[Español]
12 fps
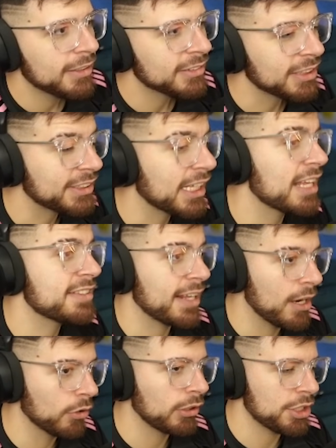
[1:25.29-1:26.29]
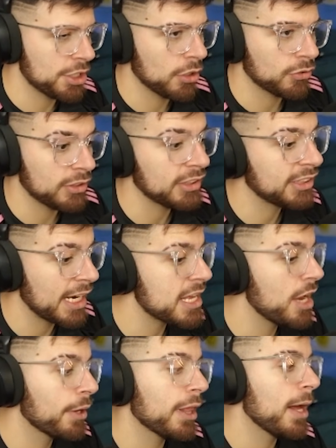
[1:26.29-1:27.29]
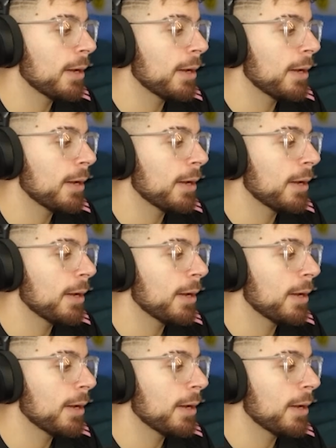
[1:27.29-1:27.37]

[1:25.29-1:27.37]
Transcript: Se está en Zaragoza, chicos, se extraña de verdad.